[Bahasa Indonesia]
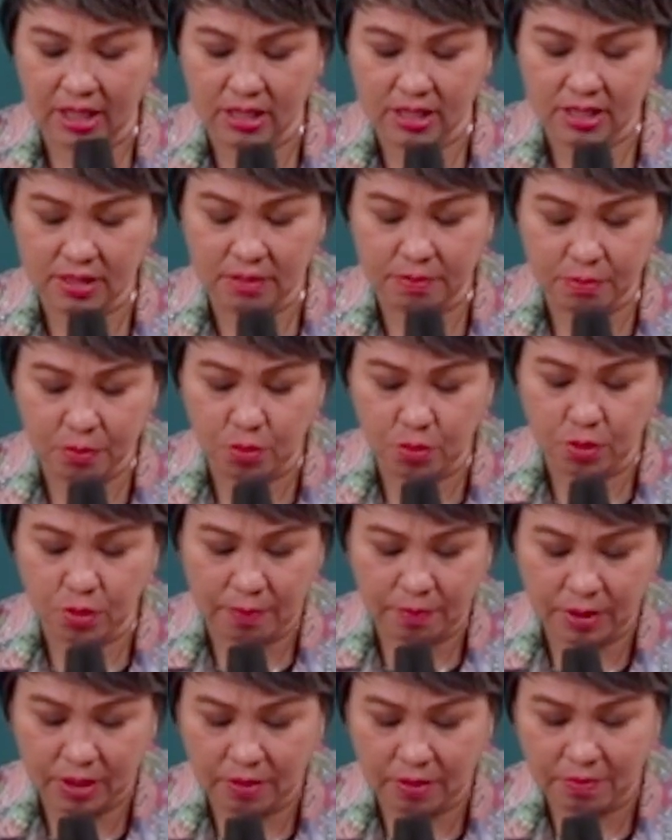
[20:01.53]
ada
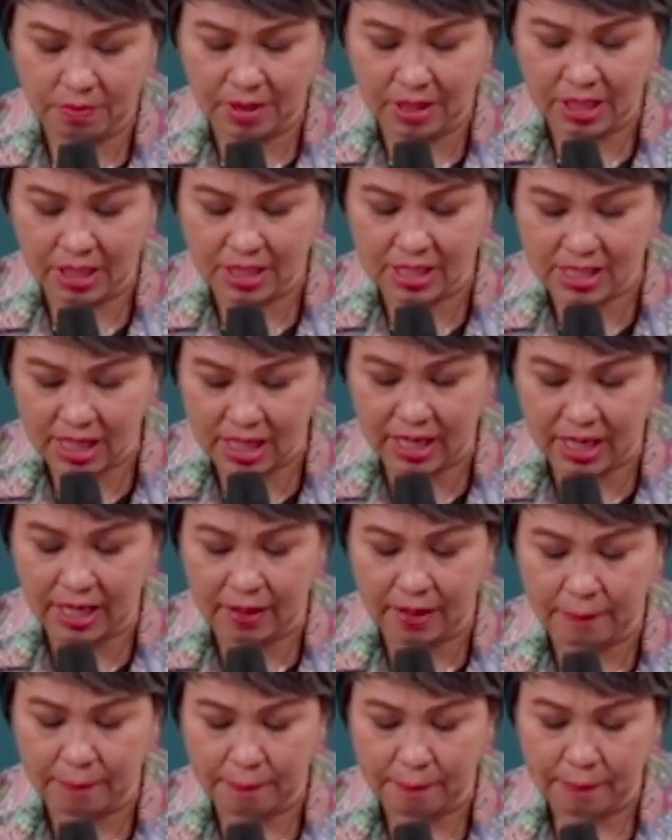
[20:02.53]
kesembuhan bagi mata
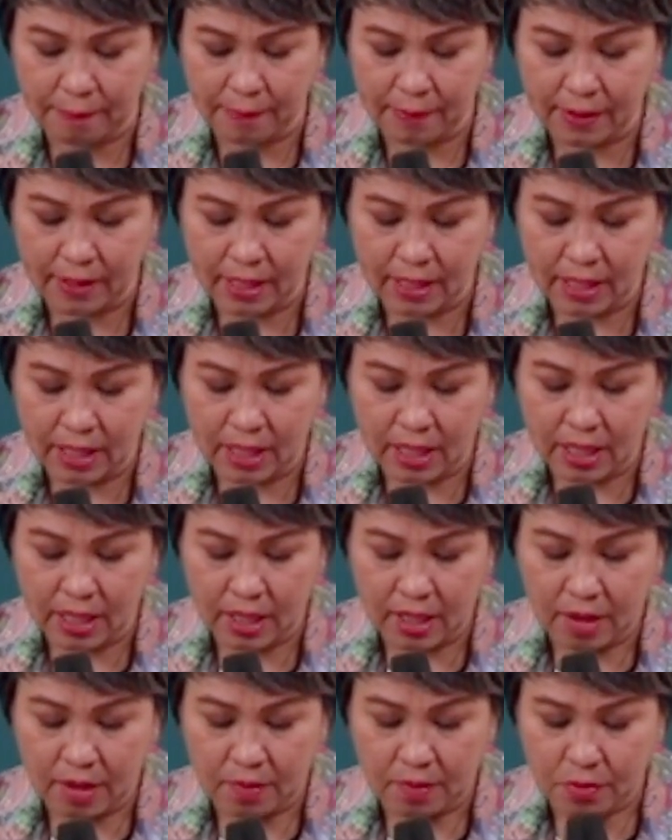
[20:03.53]
saya
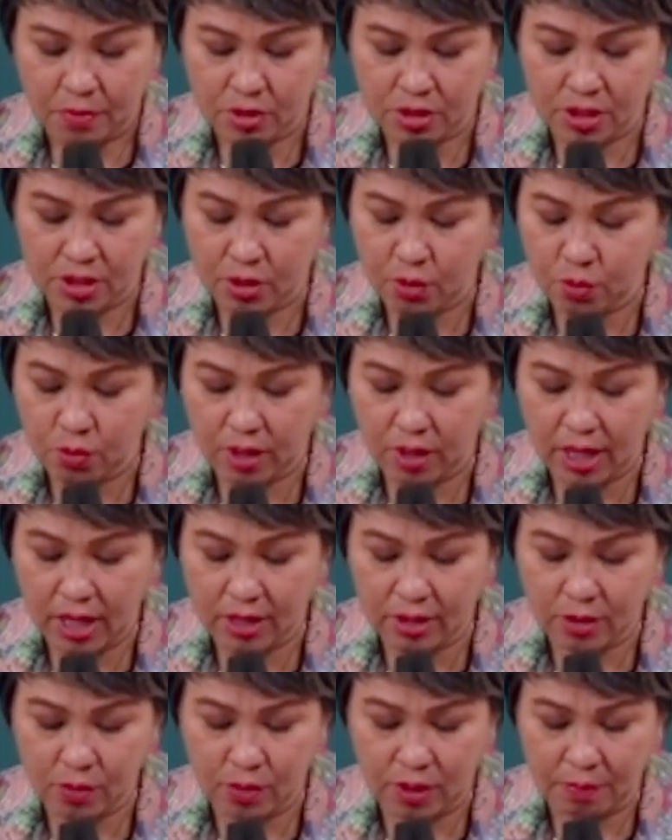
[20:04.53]
Puji
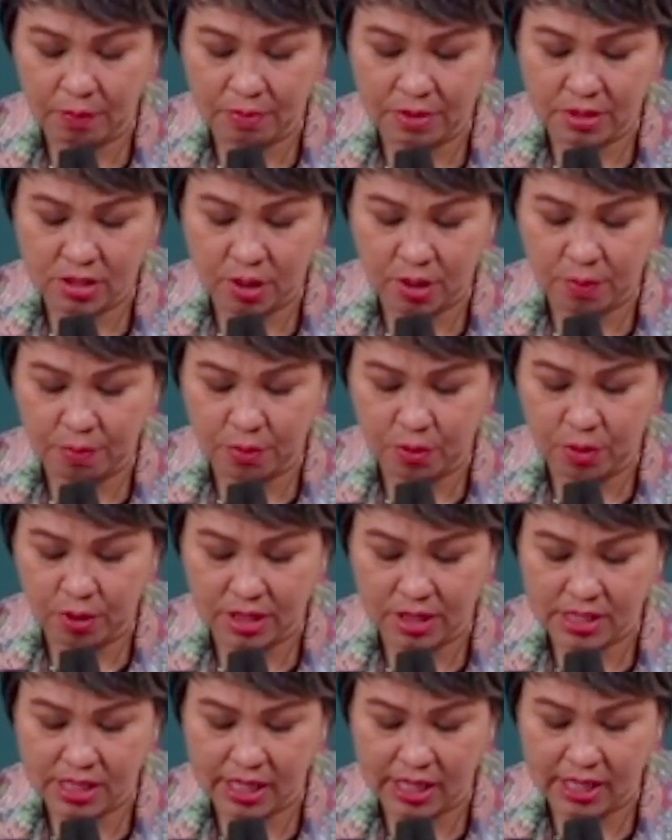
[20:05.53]
Tuhan, Tuhan menjawab
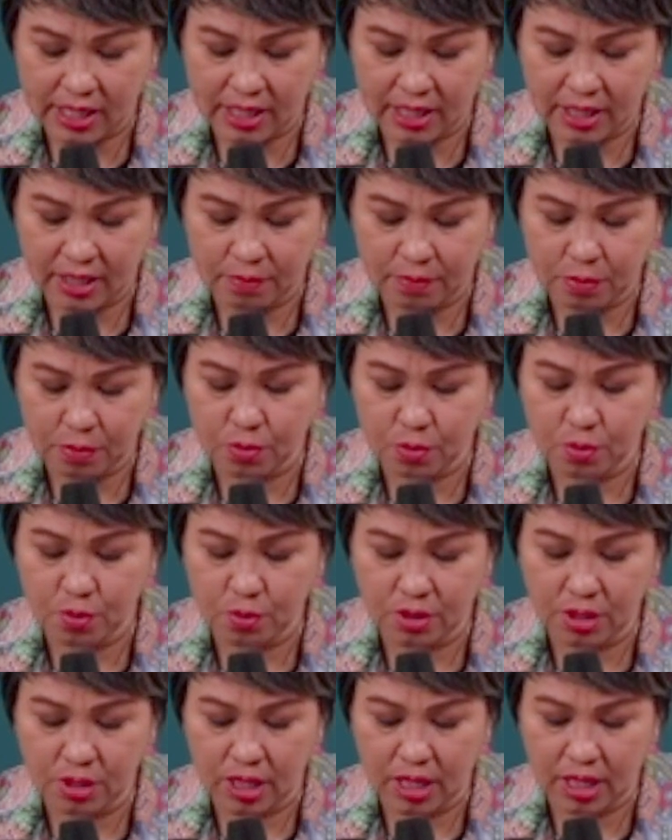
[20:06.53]
doa saya
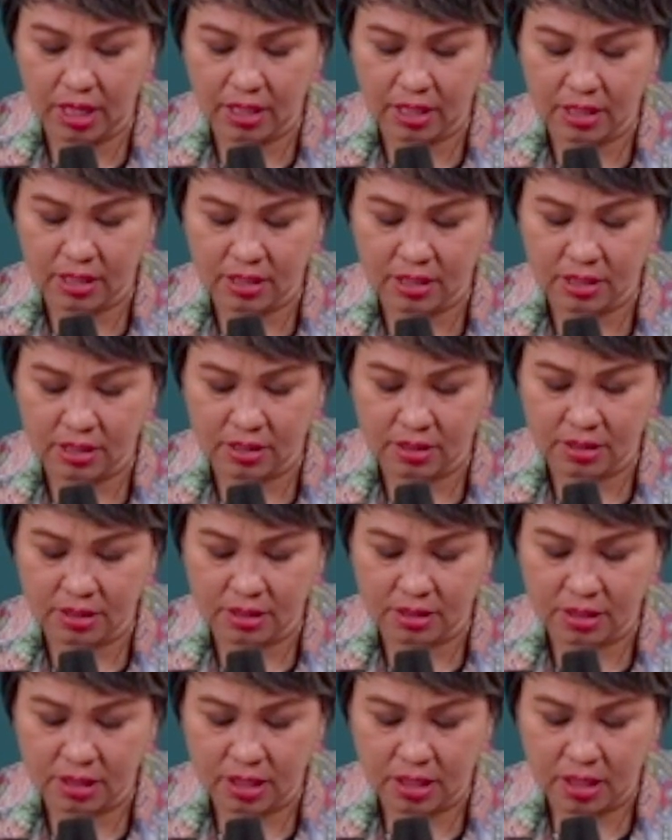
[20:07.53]
ibu dan
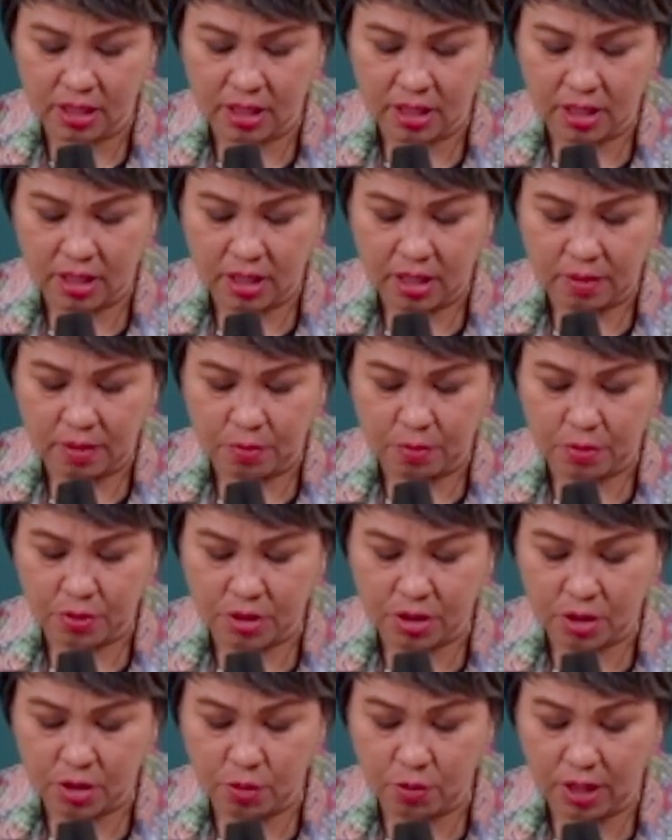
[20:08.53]

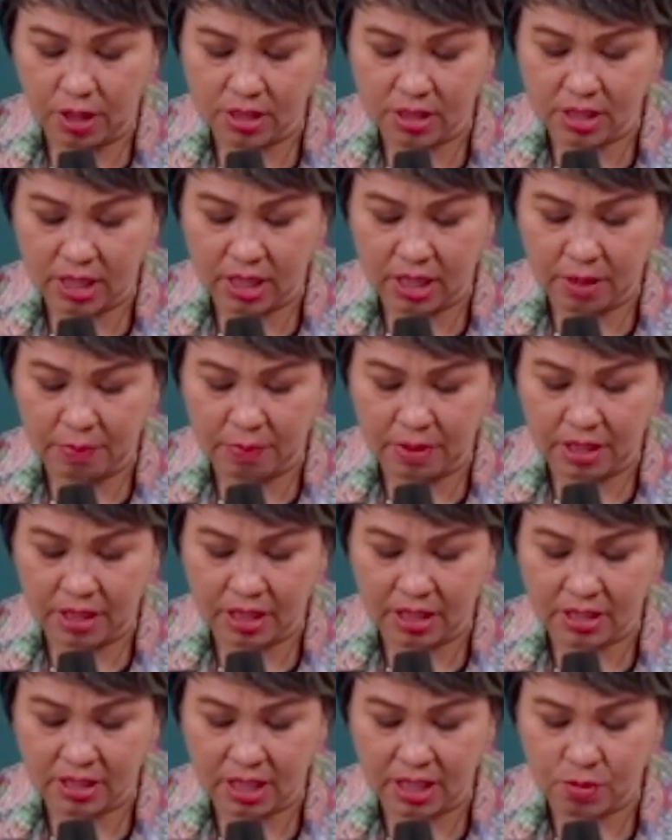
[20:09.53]
puji Tuhan sekarang
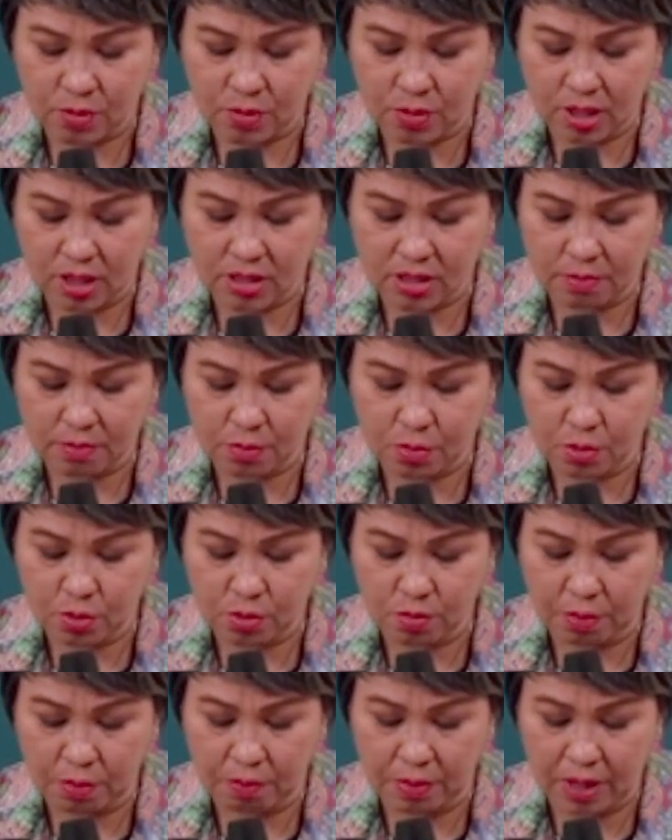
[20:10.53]
mata saya sudah
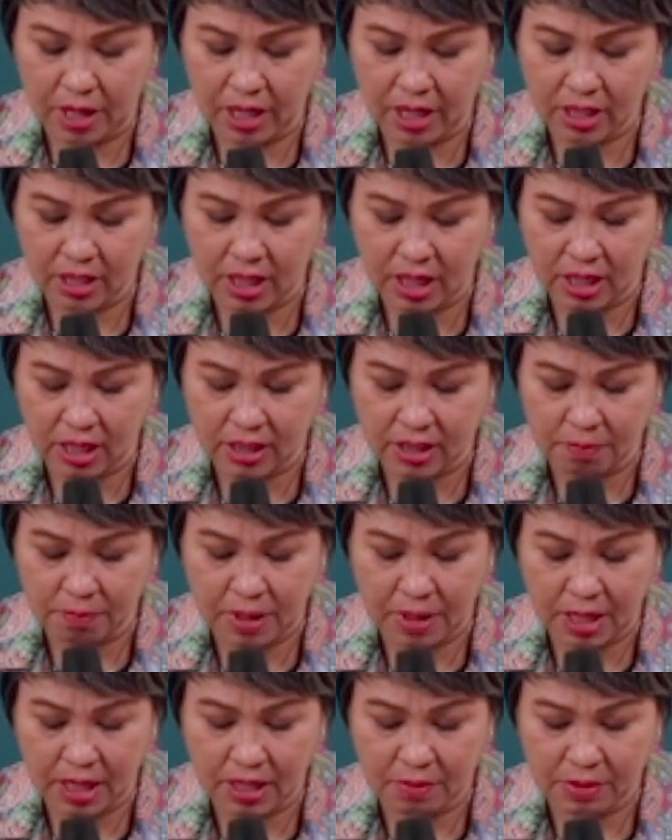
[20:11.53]
sembuh, membaik dan
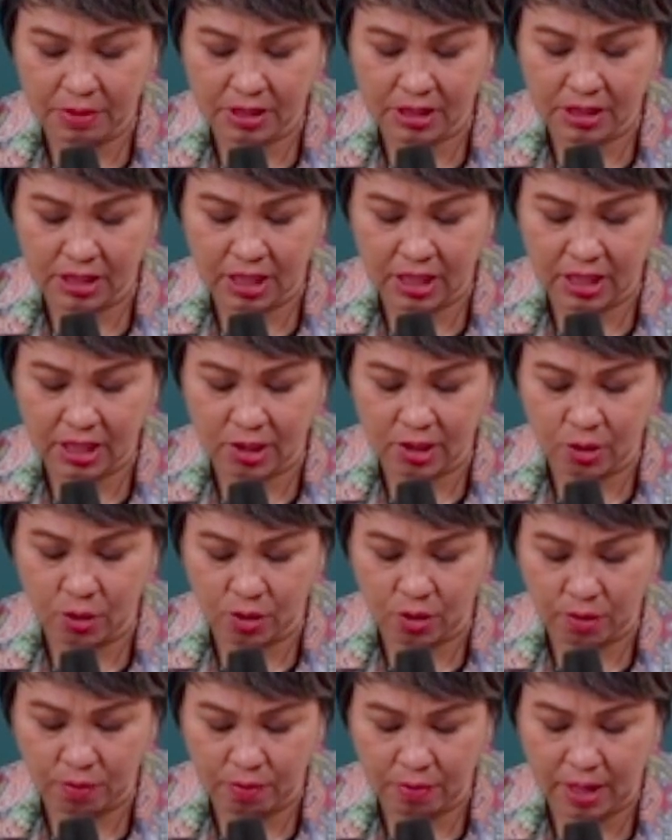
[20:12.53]
kembali menjadi
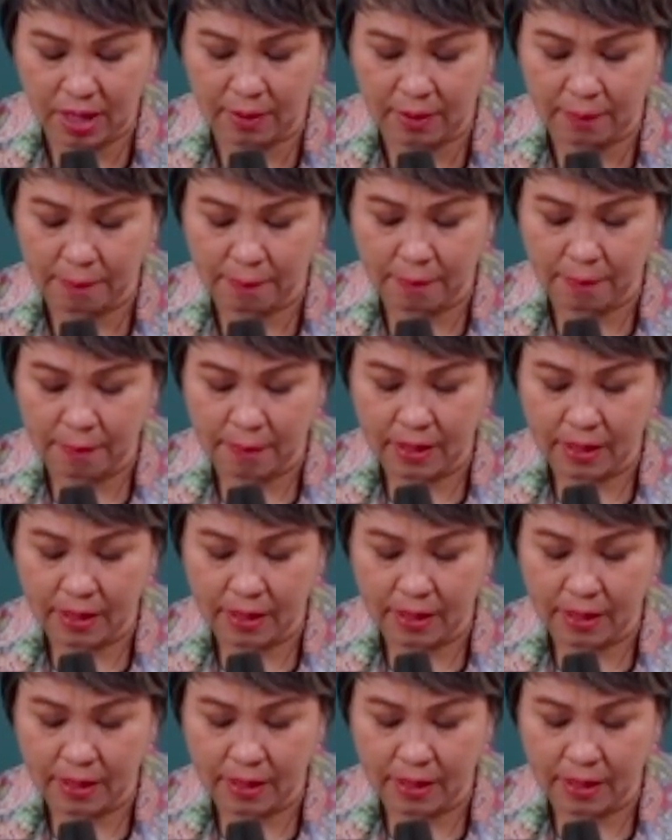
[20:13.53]
normal.